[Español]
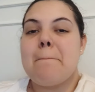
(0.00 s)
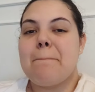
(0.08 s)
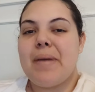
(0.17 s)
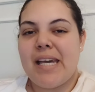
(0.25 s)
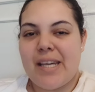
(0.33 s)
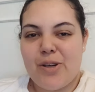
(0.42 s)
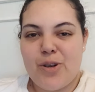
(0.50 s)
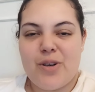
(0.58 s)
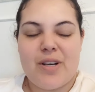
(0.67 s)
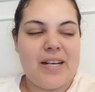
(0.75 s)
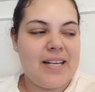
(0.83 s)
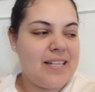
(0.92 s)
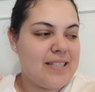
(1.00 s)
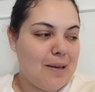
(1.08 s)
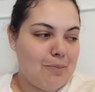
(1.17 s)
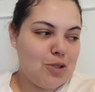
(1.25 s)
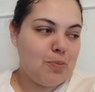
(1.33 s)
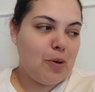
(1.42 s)
Pero
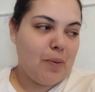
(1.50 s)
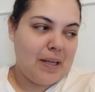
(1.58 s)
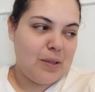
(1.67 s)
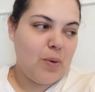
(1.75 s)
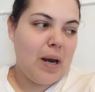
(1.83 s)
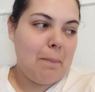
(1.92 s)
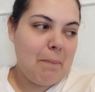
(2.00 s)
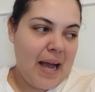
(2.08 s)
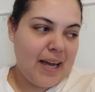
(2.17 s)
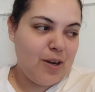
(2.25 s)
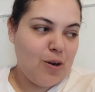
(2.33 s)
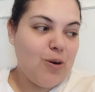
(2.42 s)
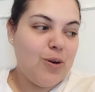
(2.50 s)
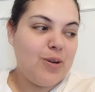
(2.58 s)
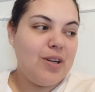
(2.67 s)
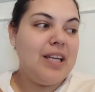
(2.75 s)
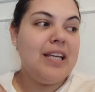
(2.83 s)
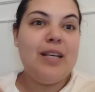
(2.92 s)
estamos probando el mango
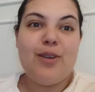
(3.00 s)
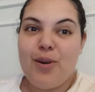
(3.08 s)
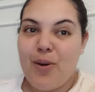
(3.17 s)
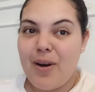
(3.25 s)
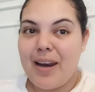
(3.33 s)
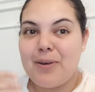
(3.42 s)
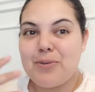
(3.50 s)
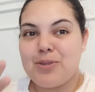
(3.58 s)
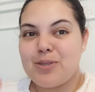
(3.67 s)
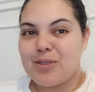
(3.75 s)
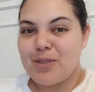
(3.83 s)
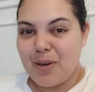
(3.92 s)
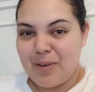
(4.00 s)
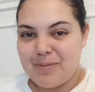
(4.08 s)
y no le gustó.